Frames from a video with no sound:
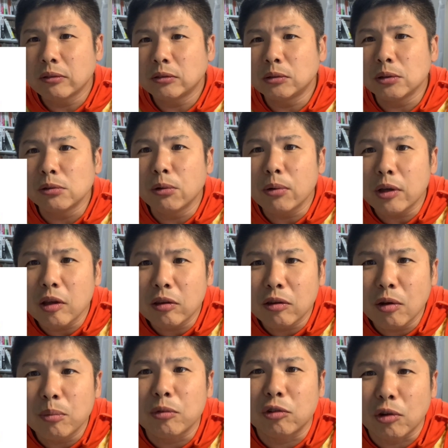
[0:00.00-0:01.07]
これ動きっ
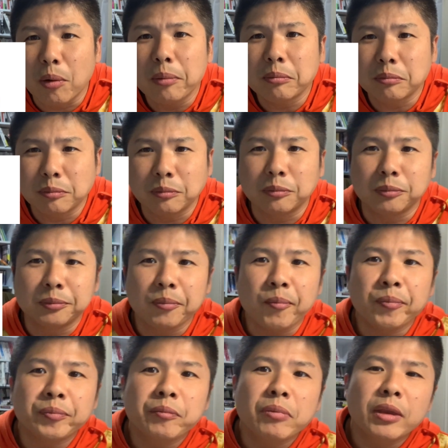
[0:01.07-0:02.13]
て読むんでしょうん。
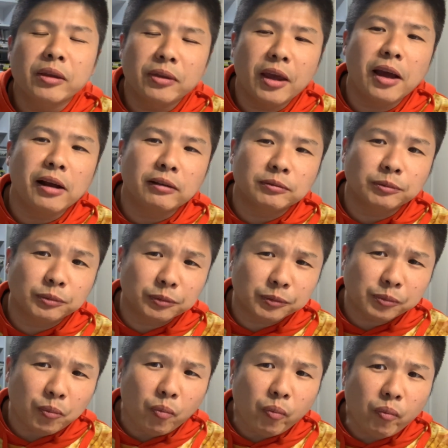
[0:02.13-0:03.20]
で、
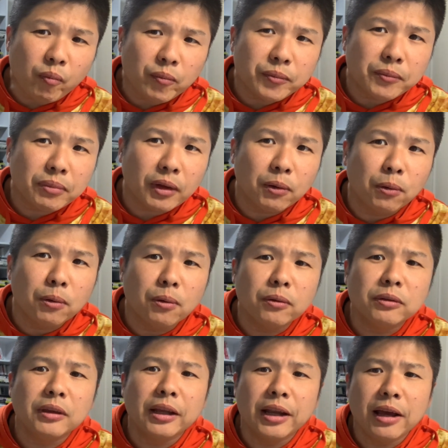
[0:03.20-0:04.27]
こ
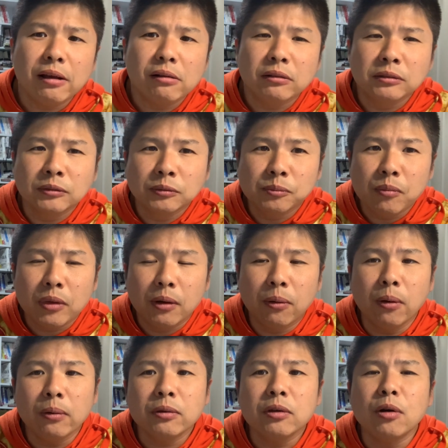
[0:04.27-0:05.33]
こってね、
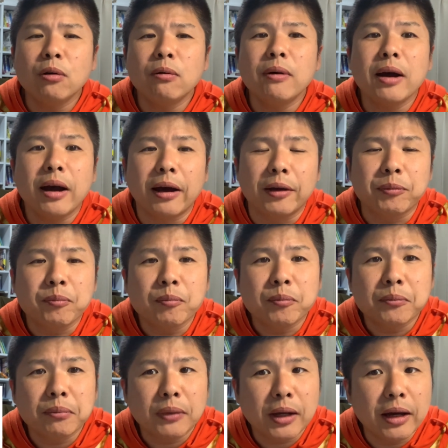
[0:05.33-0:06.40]
本業は
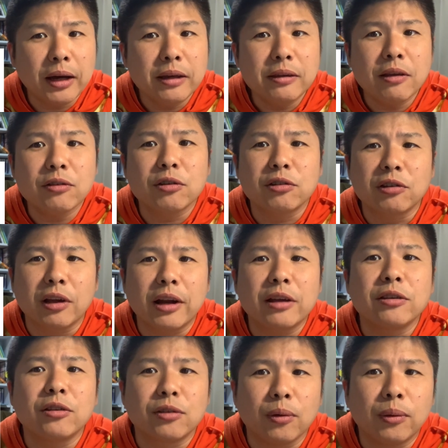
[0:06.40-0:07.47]
回転寿司じゃな
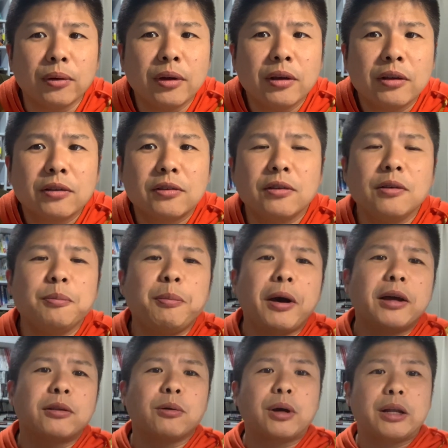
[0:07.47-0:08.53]
いんですよ。
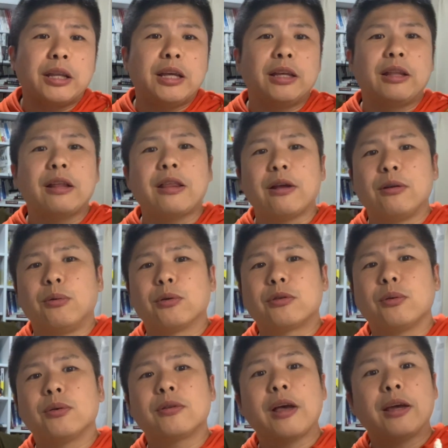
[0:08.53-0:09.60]
スーパーとかに出てるお
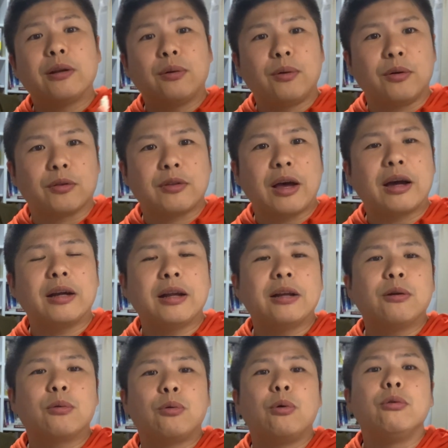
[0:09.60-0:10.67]
惣菜の魚
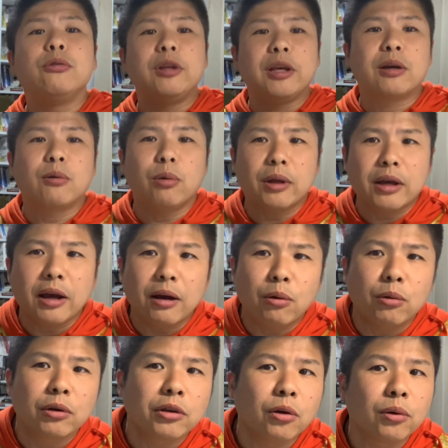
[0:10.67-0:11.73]
の小売り、これが
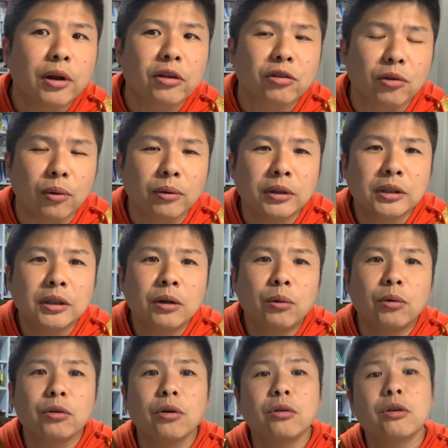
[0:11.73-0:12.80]
本業なんですよ。
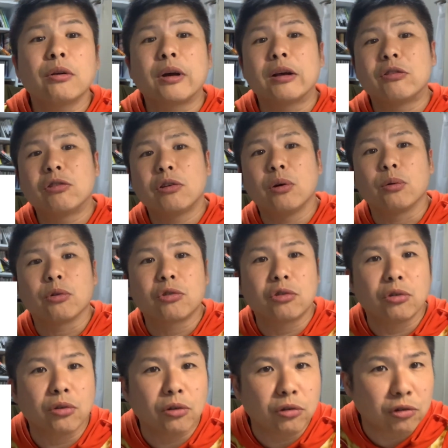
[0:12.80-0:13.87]
本業というか事業の
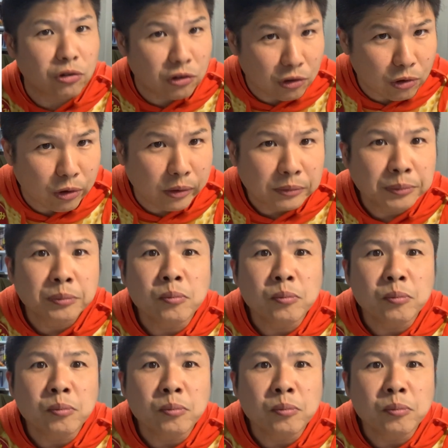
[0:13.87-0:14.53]
主軸。